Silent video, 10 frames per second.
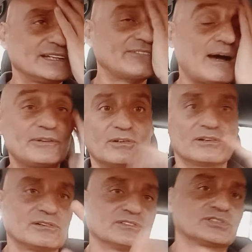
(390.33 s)
che va
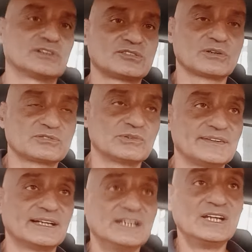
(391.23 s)
però contro la sua
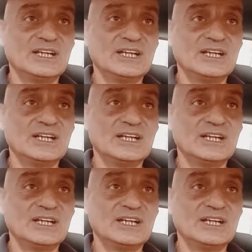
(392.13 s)
squadra.